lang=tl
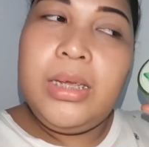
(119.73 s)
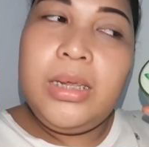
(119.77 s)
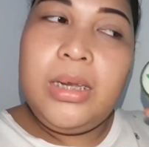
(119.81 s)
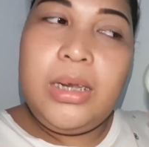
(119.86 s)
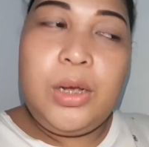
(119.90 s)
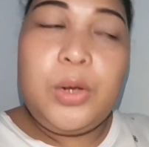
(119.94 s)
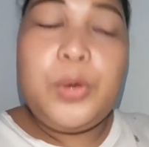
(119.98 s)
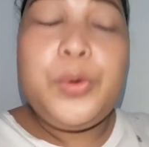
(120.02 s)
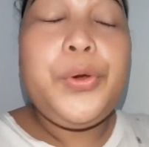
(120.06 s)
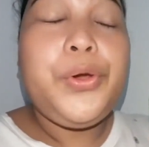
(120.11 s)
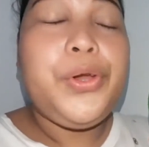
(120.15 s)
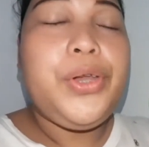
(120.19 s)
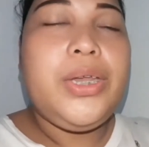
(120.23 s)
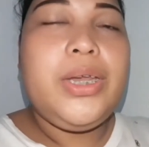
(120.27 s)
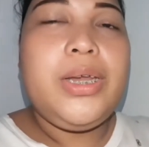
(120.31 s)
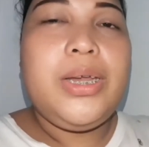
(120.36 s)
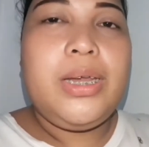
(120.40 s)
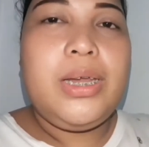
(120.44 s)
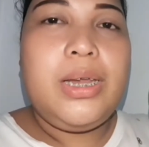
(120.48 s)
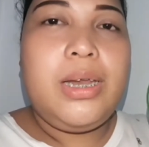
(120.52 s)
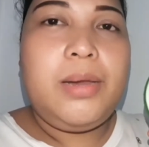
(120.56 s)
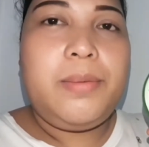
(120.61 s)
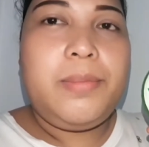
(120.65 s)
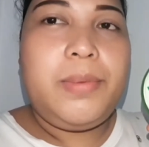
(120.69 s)
nag-order
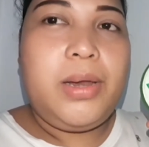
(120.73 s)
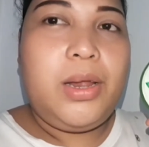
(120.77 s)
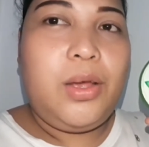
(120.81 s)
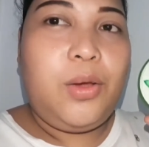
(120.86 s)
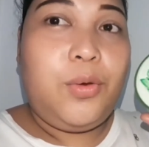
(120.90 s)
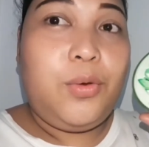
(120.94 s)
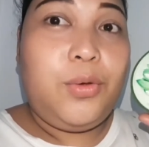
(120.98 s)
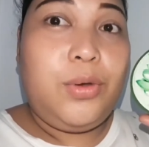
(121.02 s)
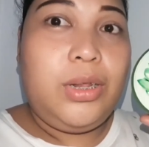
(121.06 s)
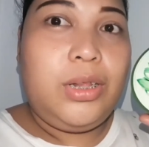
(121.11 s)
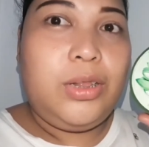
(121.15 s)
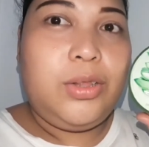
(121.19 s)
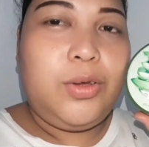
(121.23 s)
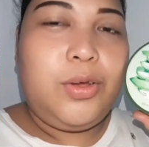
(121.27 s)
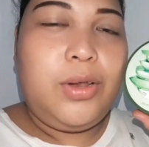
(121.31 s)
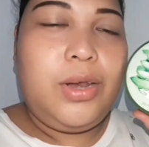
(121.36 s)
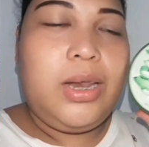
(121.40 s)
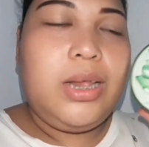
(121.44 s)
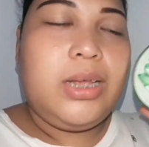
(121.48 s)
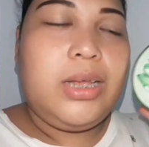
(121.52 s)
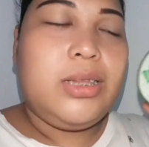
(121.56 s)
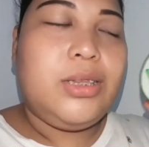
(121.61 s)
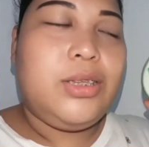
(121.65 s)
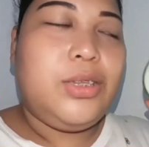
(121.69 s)
na naman ako ni
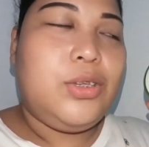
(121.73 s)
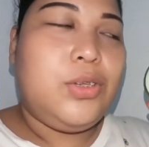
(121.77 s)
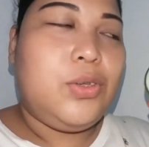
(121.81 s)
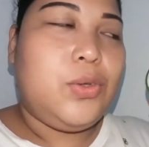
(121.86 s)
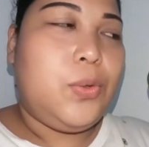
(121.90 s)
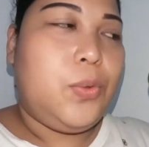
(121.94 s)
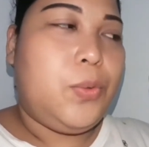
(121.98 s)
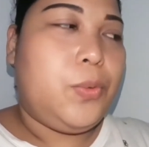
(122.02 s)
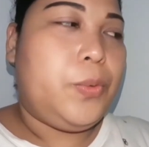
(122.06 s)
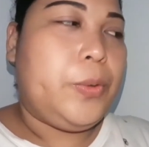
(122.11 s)
ulit. So,